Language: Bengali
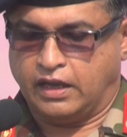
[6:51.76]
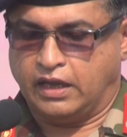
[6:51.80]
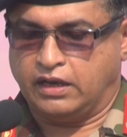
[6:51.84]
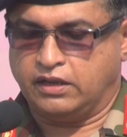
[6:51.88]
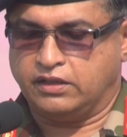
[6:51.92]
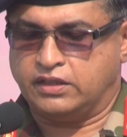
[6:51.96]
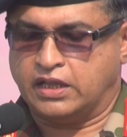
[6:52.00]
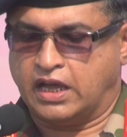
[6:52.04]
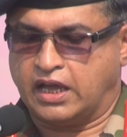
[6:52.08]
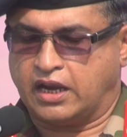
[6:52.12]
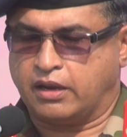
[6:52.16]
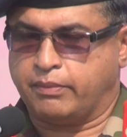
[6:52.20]

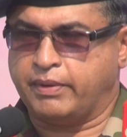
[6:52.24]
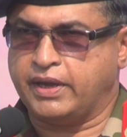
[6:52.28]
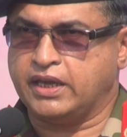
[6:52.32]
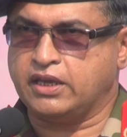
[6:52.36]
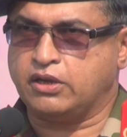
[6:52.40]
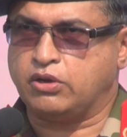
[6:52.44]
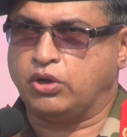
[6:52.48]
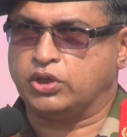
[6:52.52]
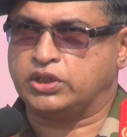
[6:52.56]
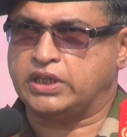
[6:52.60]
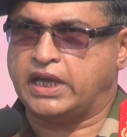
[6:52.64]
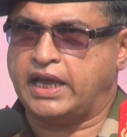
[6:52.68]
এরই
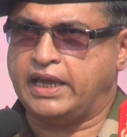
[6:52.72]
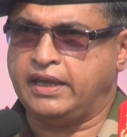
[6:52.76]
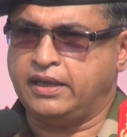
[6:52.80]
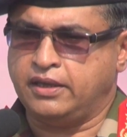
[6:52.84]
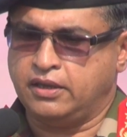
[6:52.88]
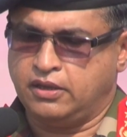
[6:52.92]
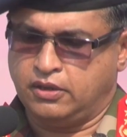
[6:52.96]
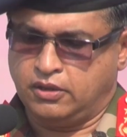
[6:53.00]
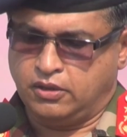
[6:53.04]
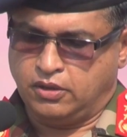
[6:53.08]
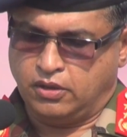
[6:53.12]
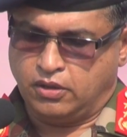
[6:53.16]
ধারাবাহিকতায়
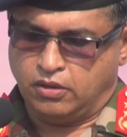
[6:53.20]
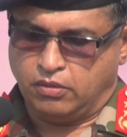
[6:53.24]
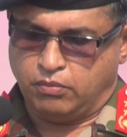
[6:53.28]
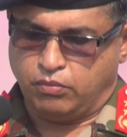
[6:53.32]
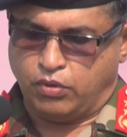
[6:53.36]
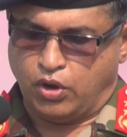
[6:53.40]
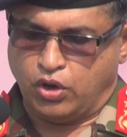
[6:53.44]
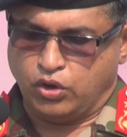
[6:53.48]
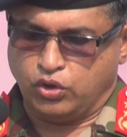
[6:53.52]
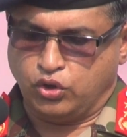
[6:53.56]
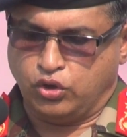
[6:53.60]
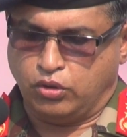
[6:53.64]

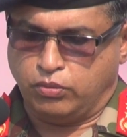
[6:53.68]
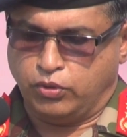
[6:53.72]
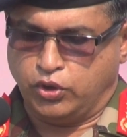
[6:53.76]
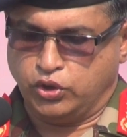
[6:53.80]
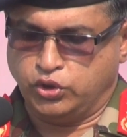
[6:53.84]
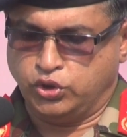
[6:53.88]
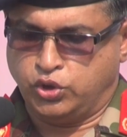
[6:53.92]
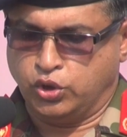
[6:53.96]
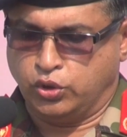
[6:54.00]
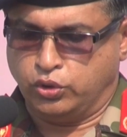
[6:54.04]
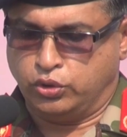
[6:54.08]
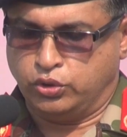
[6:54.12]

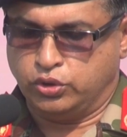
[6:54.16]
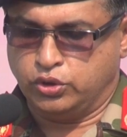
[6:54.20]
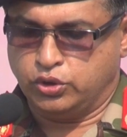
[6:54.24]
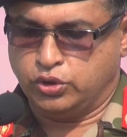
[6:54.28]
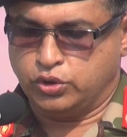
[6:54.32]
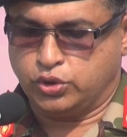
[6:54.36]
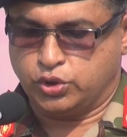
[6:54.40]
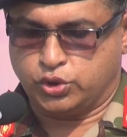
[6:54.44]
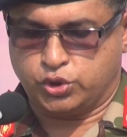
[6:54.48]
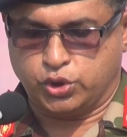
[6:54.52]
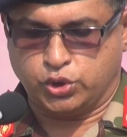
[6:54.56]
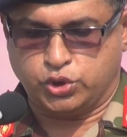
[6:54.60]
বঙ্গবন্ধুর
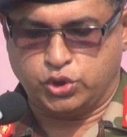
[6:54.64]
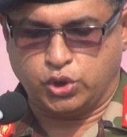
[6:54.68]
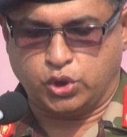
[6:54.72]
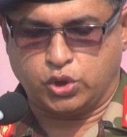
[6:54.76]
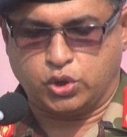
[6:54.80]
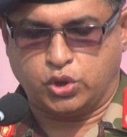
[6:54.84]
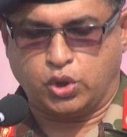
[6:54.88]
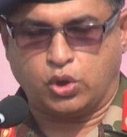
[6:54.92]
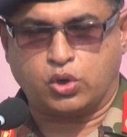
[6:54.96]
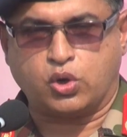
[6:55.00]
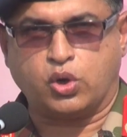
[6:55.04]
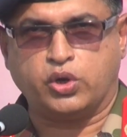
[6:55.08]

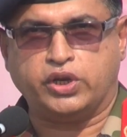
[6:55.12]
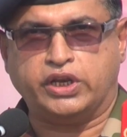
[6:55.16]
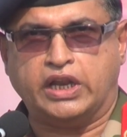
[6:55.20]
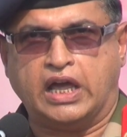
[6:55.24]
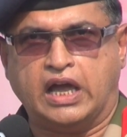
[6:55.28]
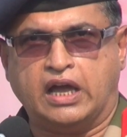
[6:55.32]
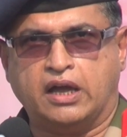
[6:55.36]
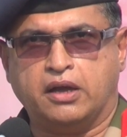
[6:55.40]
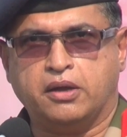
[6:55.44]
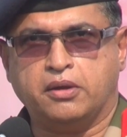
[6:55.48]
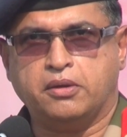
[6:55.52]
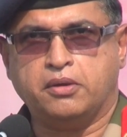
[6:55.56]
সুযোগ্য
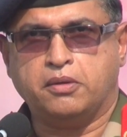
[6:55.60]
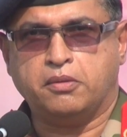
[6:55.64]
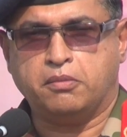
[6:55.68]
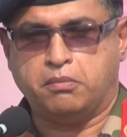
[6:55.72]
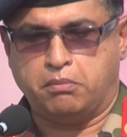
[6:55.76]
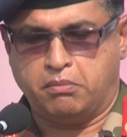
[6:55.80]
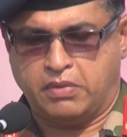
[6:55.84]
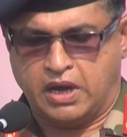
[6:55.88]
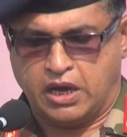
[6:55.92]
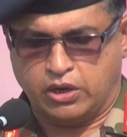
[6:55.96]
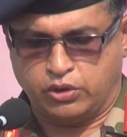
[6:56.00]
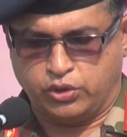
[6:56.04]
কন্যা
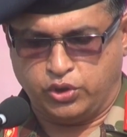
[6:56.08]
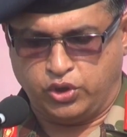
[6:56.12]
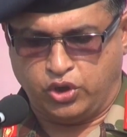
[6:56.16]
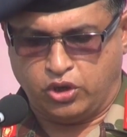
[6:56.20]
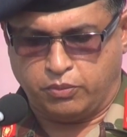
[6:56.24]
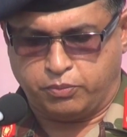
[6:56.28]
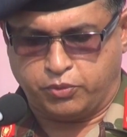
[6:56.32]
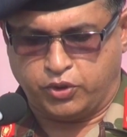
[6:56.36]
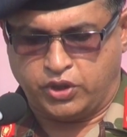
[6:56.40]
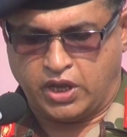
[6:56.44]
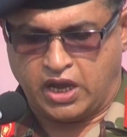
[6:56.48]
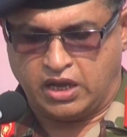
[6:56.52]

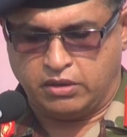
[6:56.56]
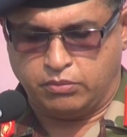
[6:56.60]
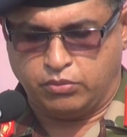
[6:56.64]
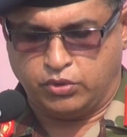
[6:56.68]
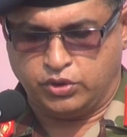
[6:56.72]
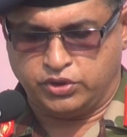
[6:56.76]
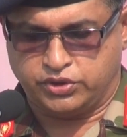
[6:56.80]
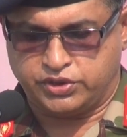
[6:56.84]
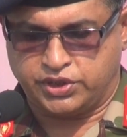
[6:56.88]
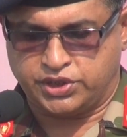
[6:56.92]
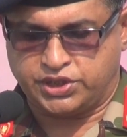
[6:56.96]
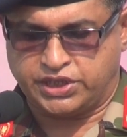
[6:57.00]
মাননীয়
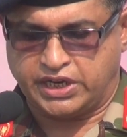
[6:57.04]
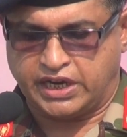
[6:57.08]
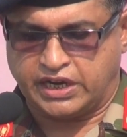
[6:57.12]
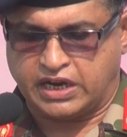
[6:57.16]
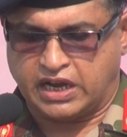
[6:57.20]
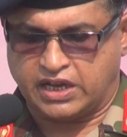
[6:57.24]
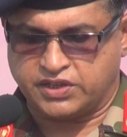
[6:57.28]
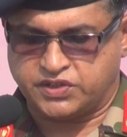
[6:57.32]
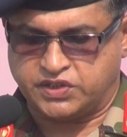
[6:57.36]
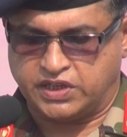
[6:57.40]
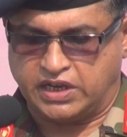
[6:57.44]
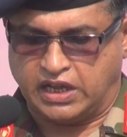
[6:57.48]
প্রধানমন্ত্রী শেখ
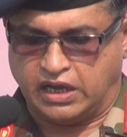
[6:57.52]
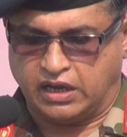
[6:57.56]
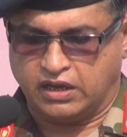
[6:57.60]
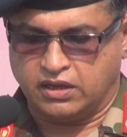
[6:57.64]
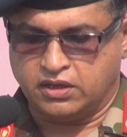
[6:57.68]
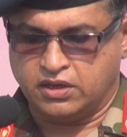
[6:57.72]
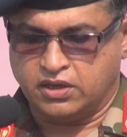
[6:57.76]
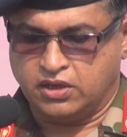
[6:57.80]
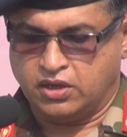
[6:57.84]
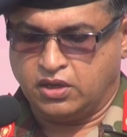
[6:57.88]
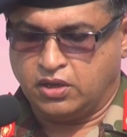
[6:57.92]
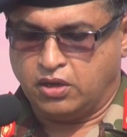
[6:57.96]
হাসিনা
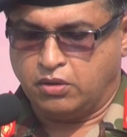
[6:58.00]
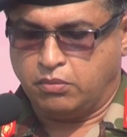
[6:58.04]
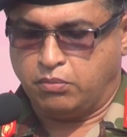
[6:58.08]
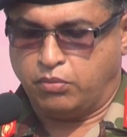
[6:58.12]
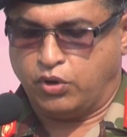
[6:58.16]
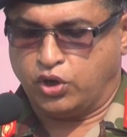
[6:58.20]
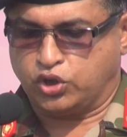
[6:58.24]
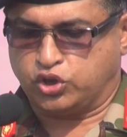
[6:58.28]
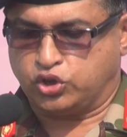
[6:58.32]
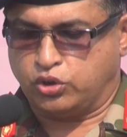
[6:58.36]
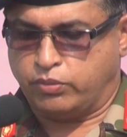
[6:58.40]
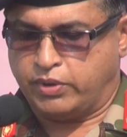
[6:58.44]

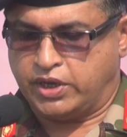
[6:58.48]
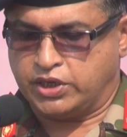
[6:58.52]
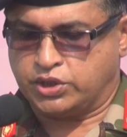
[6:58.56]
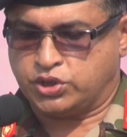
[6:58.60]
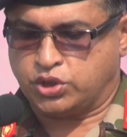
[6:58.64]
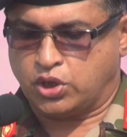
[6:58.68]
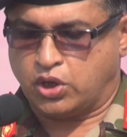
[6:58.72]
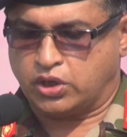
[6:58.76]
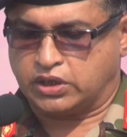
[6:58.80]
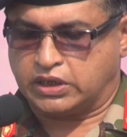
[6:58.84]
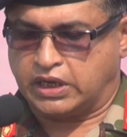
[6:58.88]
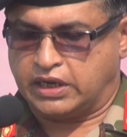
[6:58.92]
বর্তমান
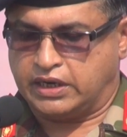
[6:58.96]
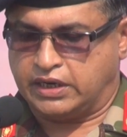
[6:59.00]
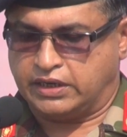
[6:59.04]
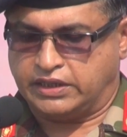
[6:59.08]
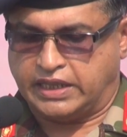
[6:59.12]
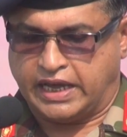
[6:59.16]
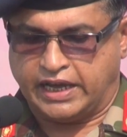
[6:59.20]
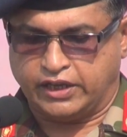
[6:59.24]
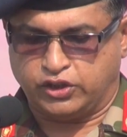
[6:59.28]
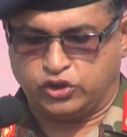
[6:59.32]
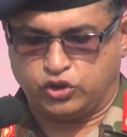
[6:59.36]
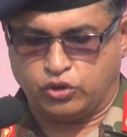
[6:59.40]
সরকারের
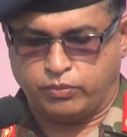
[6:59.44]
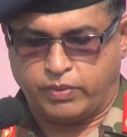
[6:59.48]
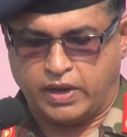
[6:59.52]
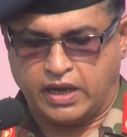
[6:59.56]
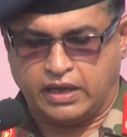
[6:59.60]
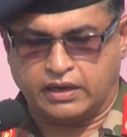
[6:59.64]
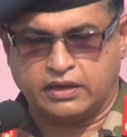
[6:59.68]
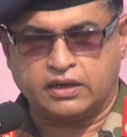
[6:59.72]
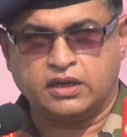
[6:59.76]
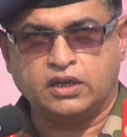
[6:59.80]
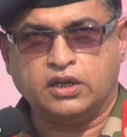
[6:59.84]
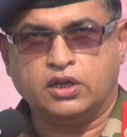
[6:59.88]

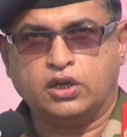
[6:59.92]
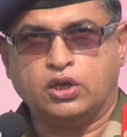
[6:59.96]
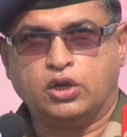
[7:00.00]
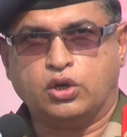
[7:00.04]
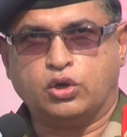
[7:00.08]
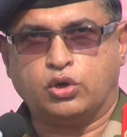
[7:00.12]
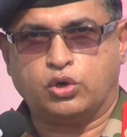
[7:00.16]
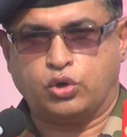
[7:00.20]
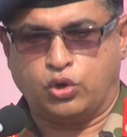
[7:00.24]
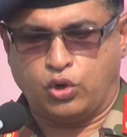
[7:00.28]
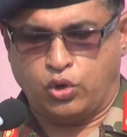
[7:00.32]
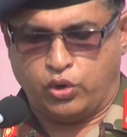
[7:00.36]
দায়িত্বভার
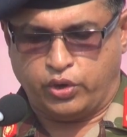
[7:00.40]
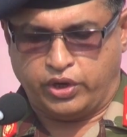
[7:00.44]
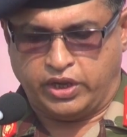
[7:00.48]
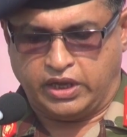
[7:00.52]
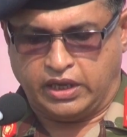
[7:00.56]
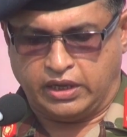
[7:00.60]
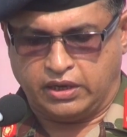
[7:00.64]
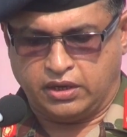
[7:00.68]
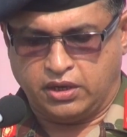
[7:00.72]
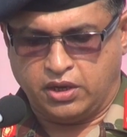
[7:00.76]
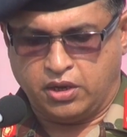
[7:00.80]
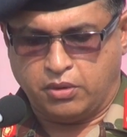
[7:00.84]

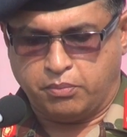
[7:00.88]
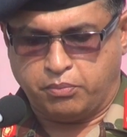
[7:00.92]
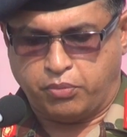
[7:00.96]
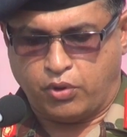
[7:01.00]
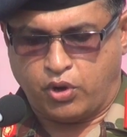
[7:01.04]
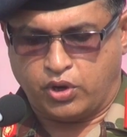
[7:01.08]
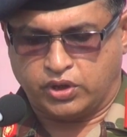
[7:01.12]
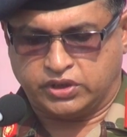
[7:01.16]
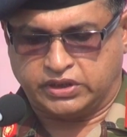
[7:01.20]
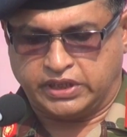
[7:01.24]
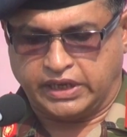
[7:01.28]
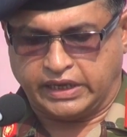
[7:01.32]
গ্রহণের
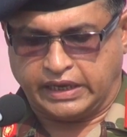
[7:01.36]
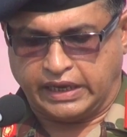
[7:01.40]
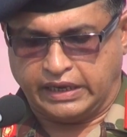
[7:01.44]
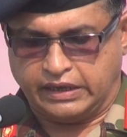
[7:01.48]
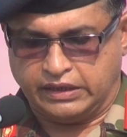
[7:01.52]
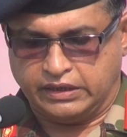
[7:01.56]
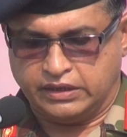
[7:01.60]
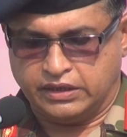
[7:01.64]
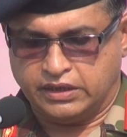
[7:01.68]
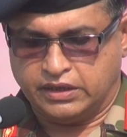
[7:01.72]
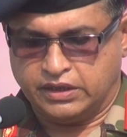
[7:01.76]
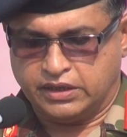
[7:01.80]
পর
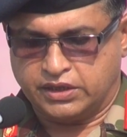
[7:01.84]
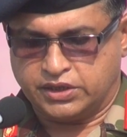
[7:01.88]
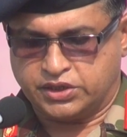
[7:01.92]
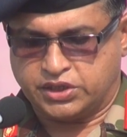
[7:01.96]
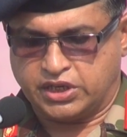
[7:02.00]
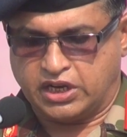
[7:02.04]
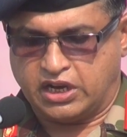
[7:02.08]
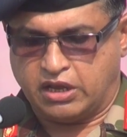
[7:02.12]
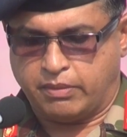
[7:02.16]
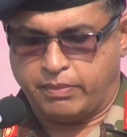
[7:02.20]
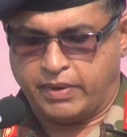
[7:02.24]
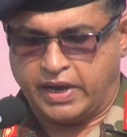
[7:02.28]
থেকেই
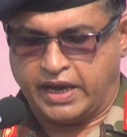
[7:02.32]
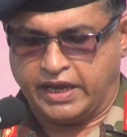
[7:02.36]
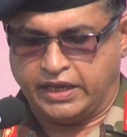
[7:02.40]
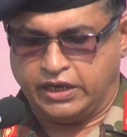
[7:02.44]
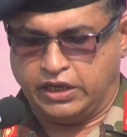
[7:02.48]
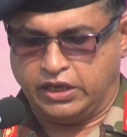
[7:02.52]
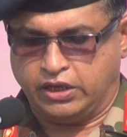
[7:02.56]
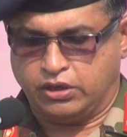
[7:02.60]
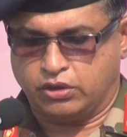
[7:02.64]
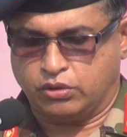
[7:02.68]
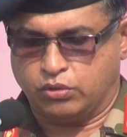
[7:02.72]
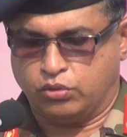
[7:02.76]

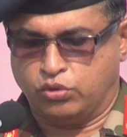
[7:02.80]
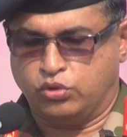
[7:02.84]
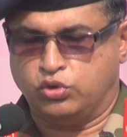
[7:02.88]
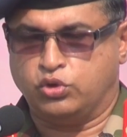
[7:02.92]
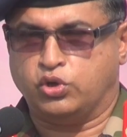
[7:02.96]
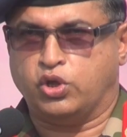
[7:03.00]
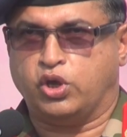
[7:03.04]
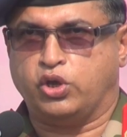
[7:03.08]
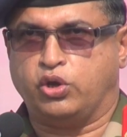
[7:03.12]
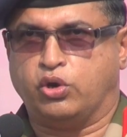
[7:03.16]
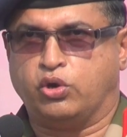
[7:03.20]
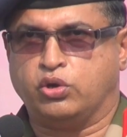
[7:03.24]
সেনাবাহিনীর
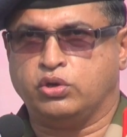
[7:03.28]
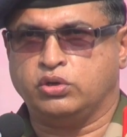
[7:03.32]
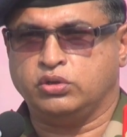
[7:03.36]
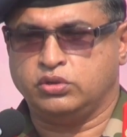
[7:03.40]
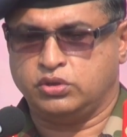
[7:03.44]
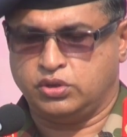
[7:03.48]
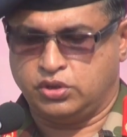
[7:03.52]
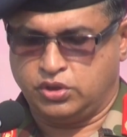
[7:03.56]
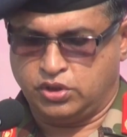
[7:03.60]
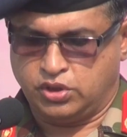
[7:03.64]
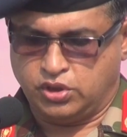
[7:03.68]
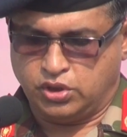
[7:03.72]
উন্নয়ন
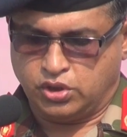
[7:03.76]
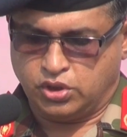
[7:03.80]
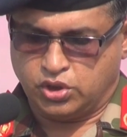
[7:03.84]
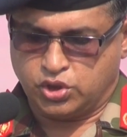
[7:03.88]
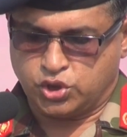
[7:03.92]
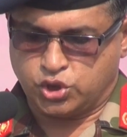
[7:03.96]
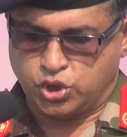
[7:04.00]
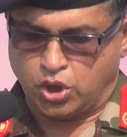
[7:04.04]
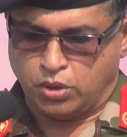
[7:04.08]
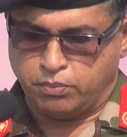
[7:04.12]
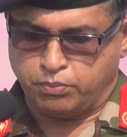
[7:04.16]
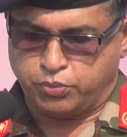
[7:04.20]

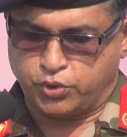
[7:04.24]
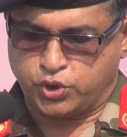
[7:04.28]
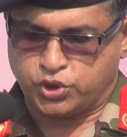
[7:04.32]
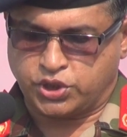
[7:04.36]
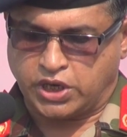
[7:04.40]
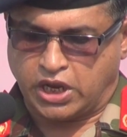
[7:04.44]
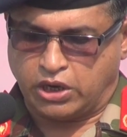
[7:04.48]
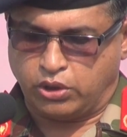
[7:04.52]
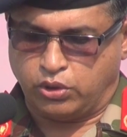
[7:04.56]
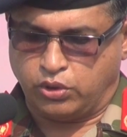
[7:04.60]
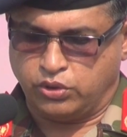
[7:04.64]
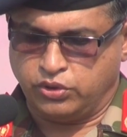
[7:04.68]

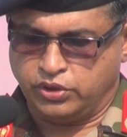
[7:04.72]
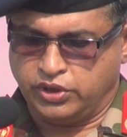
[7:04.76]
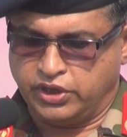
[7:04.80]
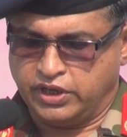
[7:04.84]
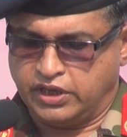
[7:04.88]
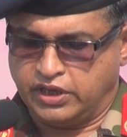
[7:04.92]
সম্প্রসারণ